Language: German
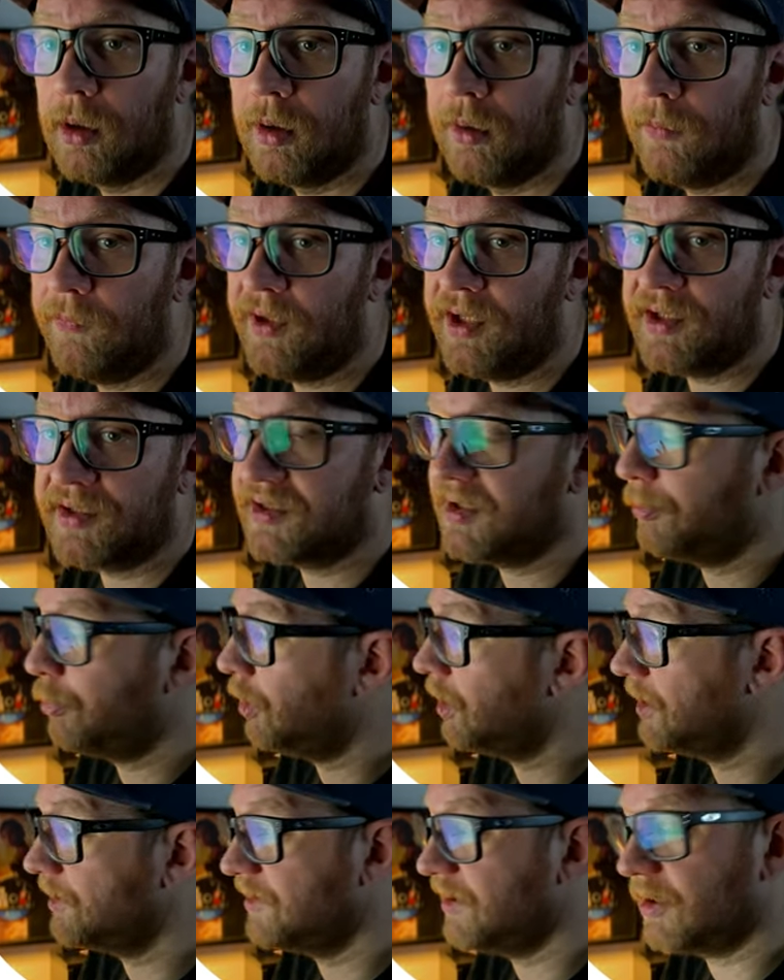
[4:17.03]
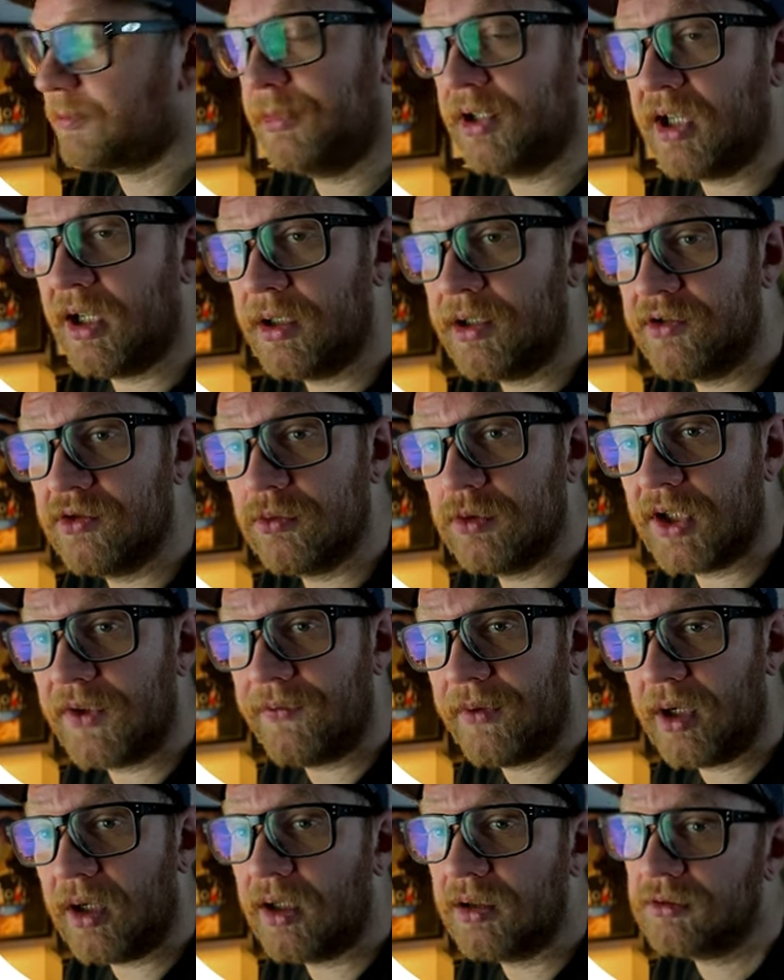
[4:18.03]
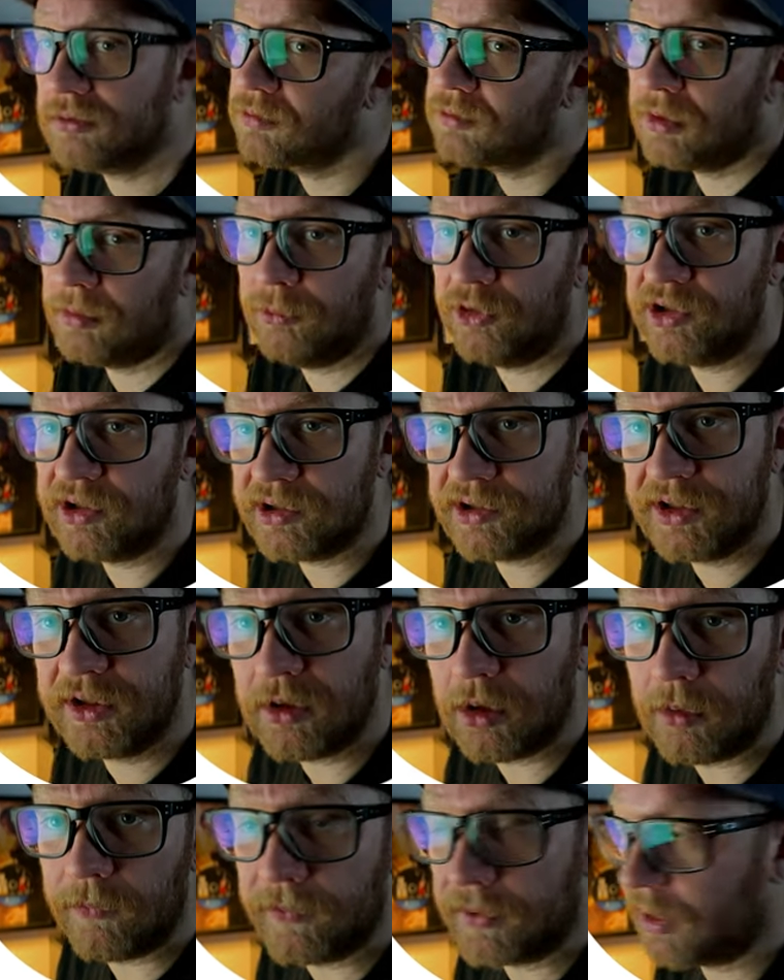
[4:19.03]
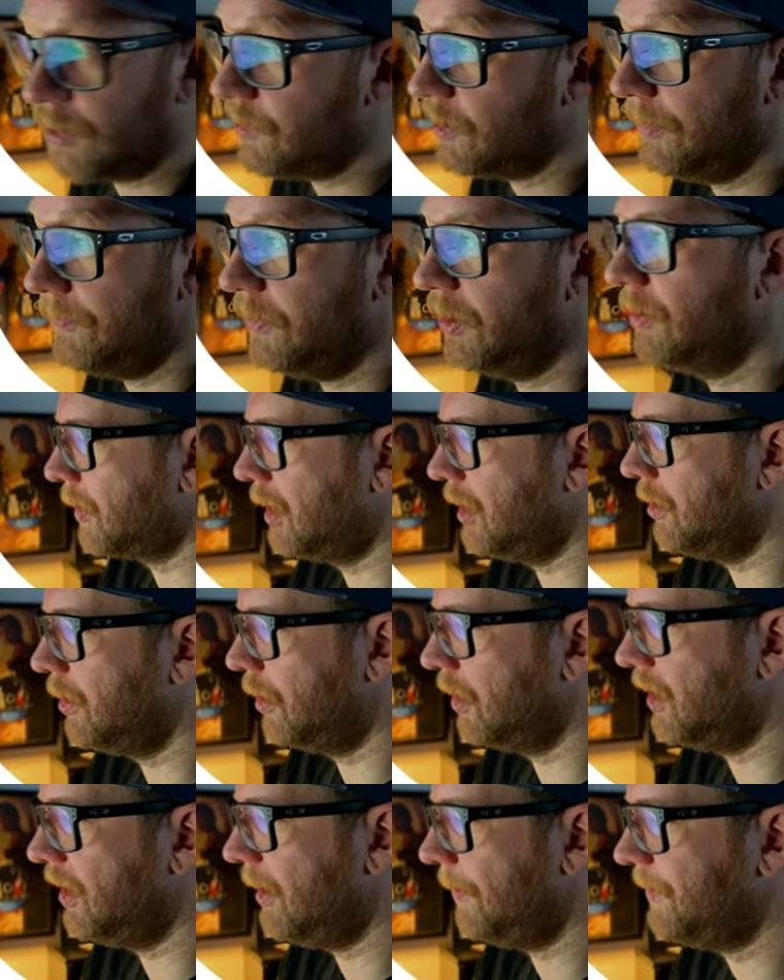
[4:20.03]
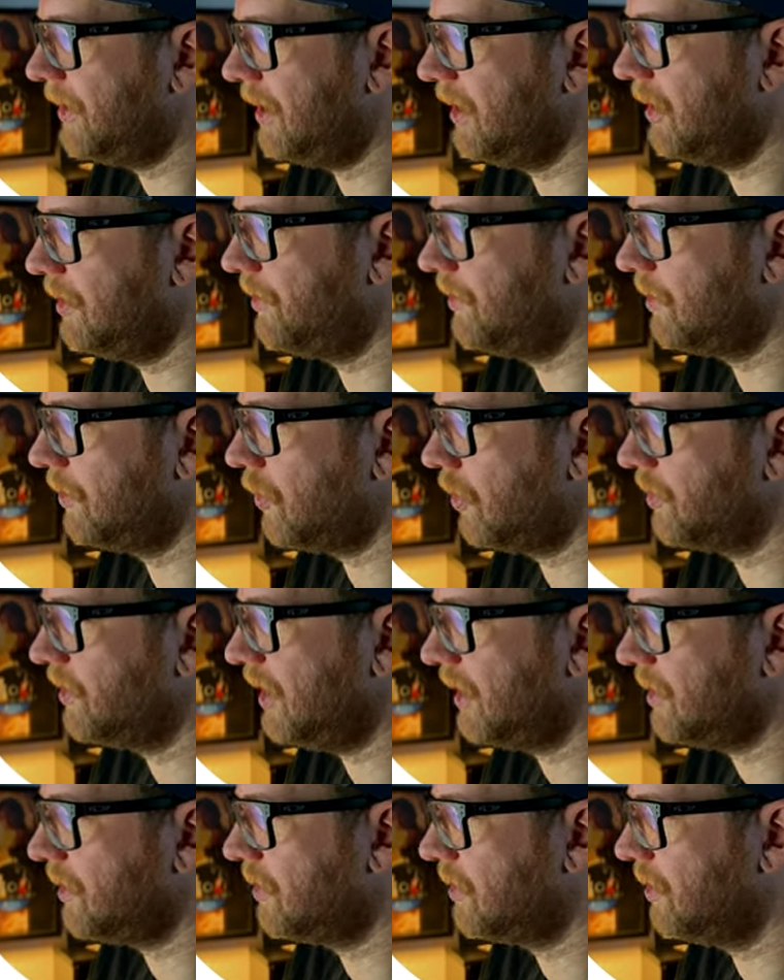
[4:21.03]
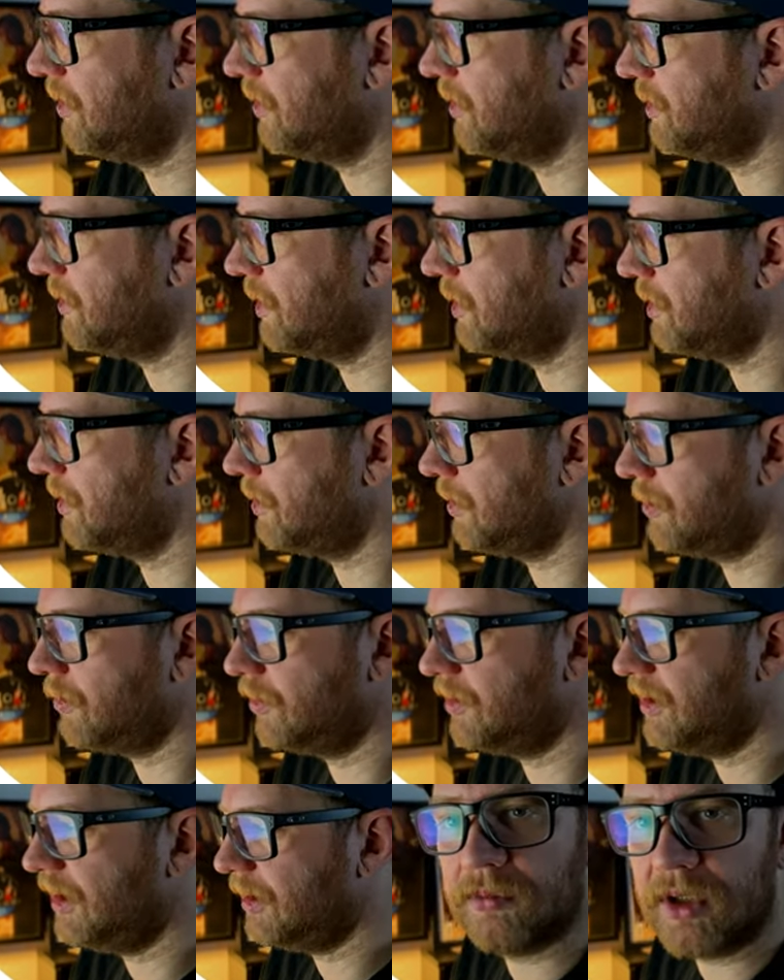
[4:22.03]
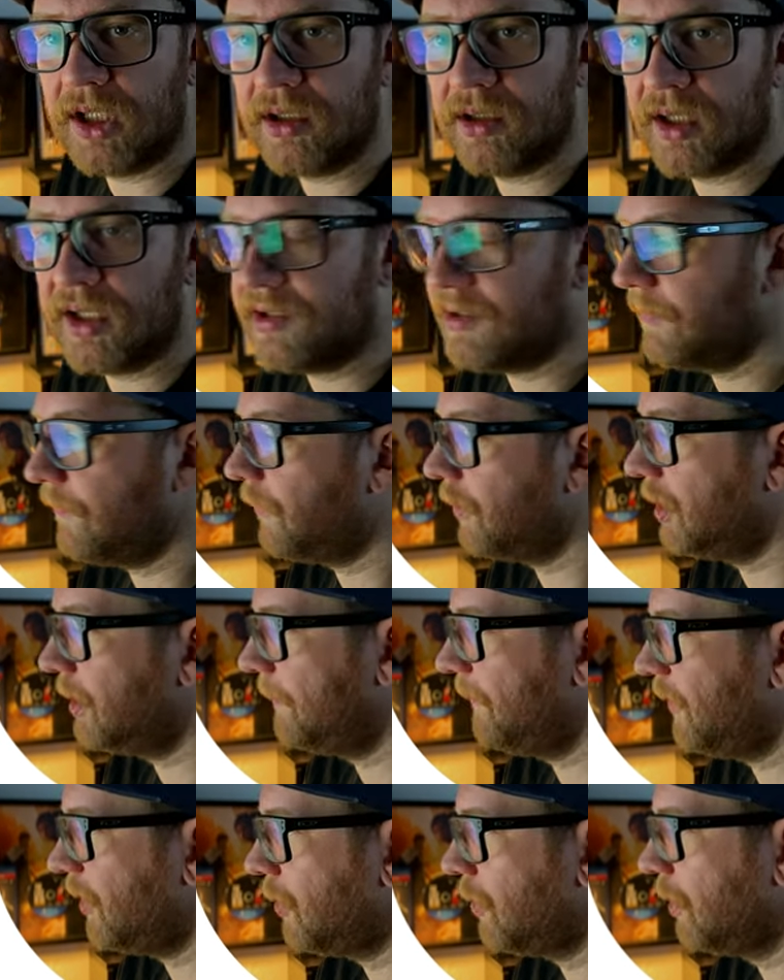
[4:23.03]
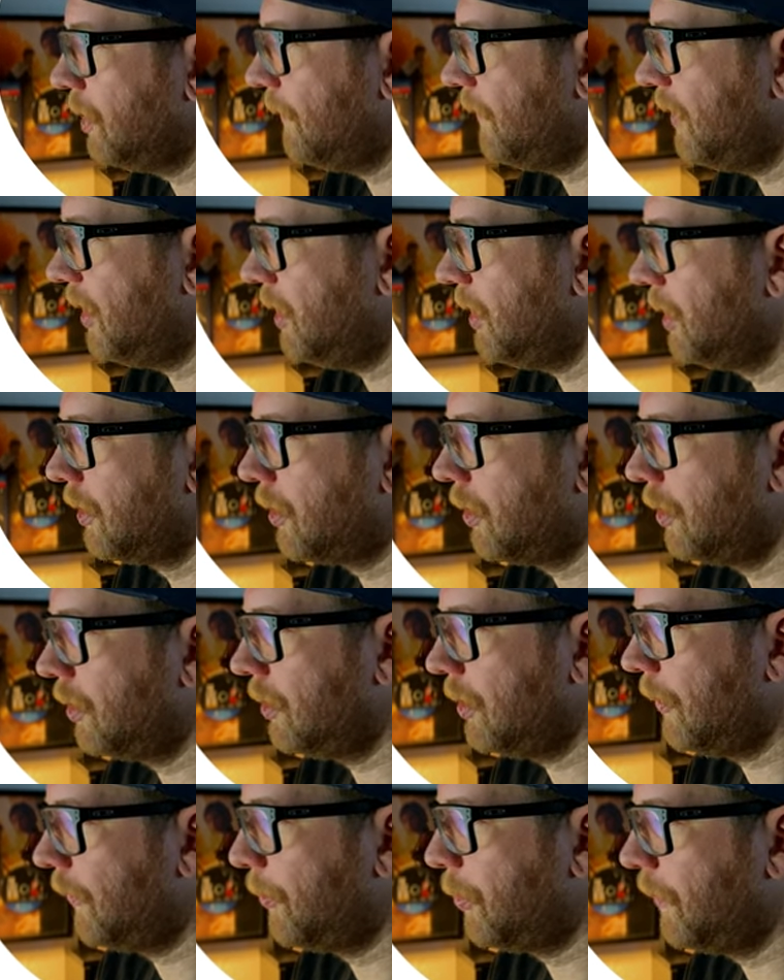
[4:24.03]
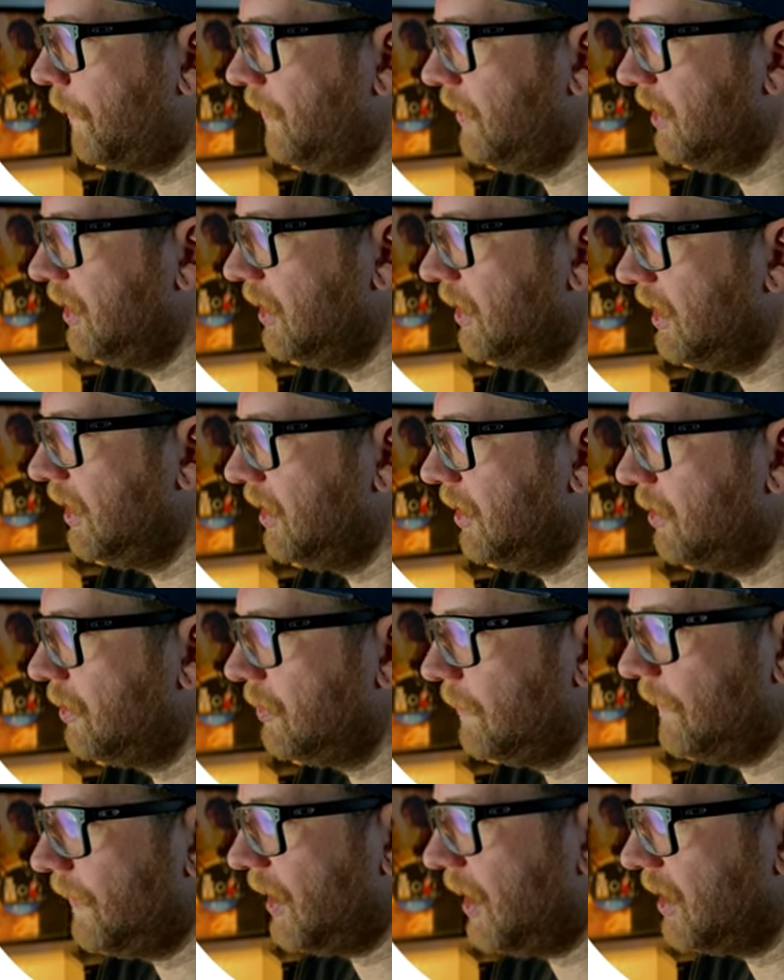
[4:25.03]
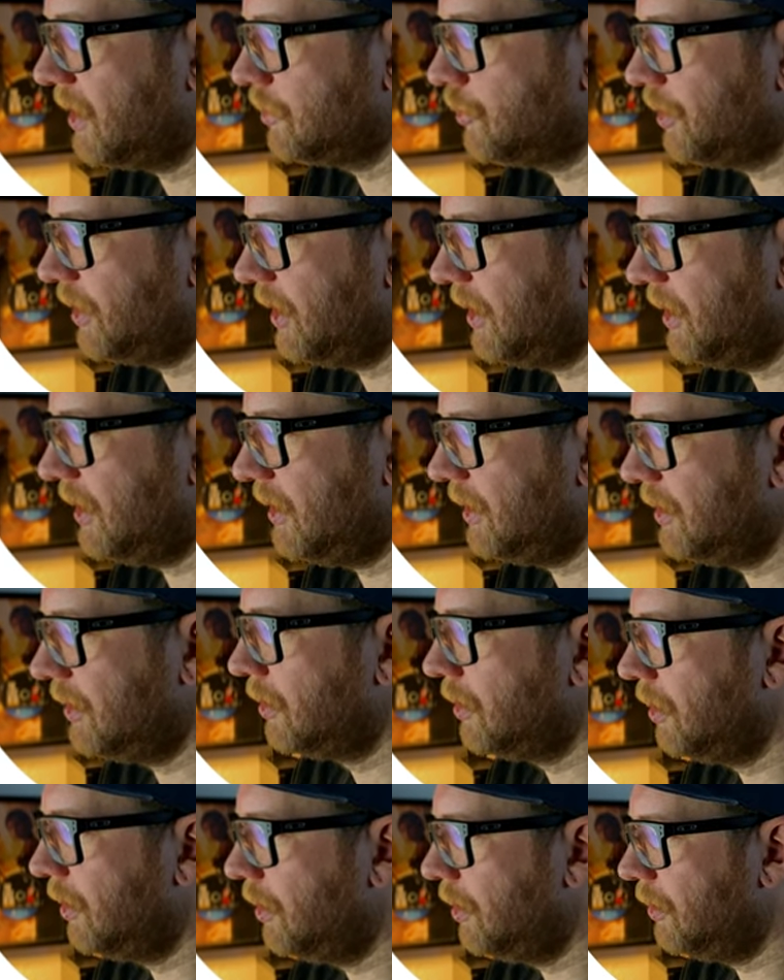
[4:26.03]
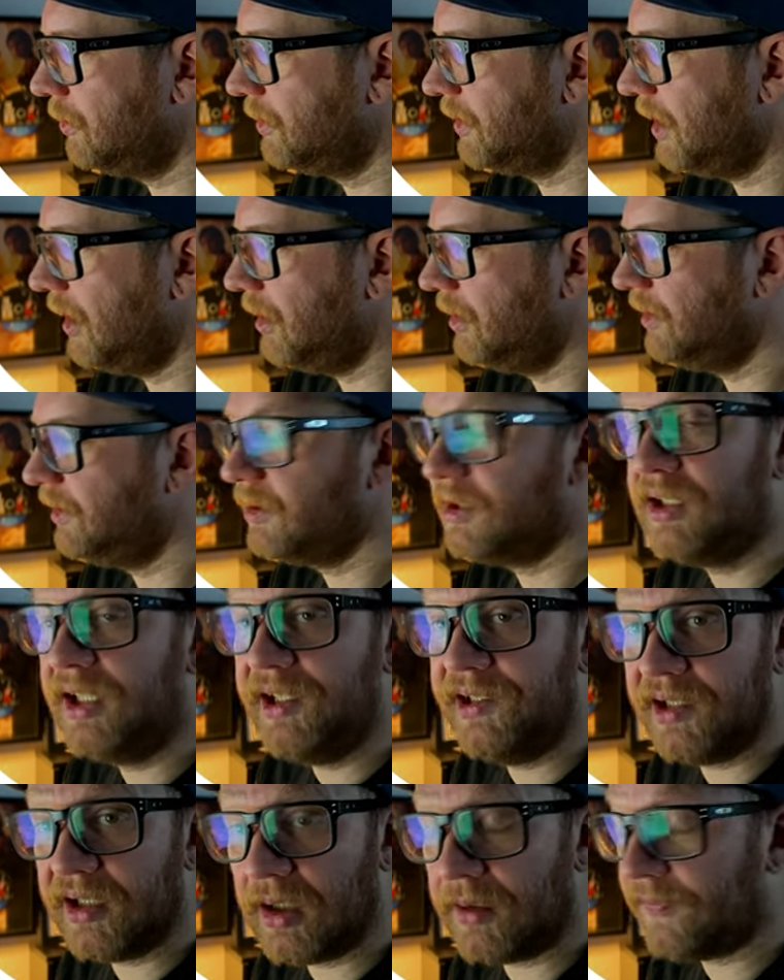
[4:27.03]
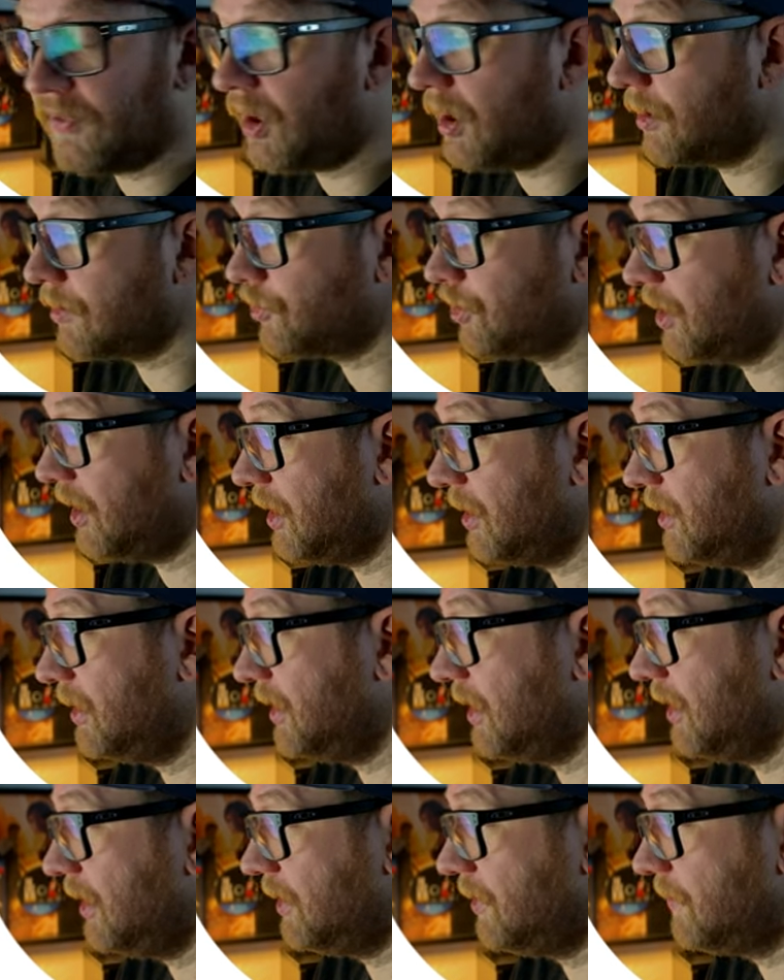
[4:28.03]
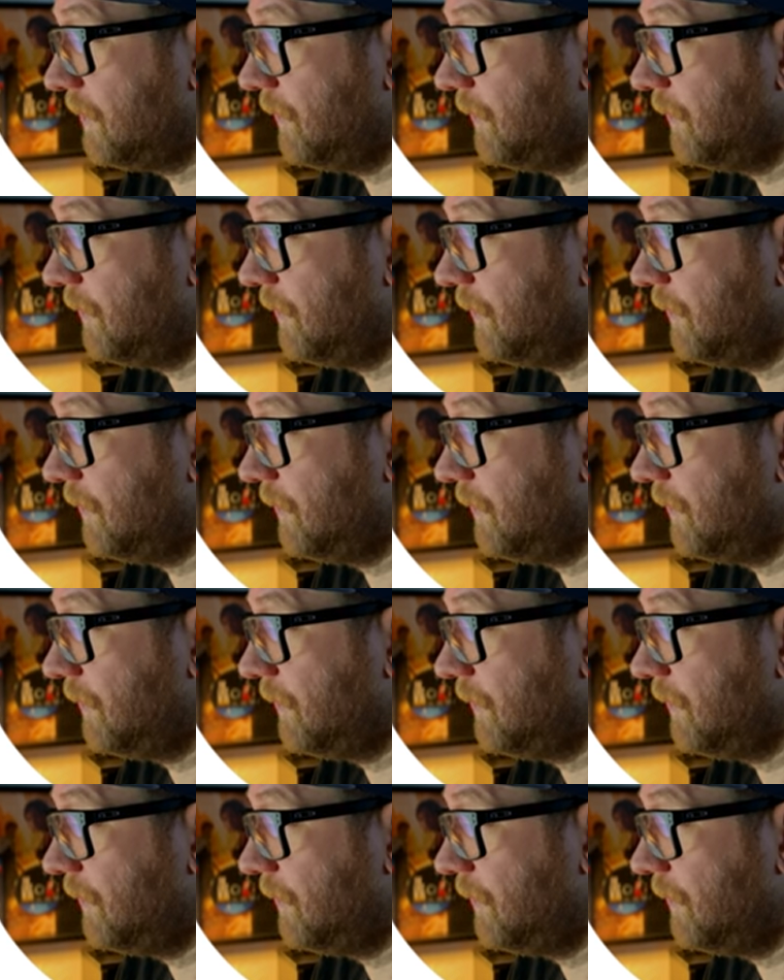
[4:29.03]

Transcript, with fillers: Und wenn ihr sagt, boah, das sagt mir gar nicht zu, das Fahrrad, dann müsst ihr das nicht kaufen, ganz einfach. Genau, dann habt ihr hier diese Kontakte, Kontaktadresse von dem Verkäufer, könnt ihr aufs Profil gehen, eine Frage stellen, äh, ja, eine Leasinganfrage starten direkt.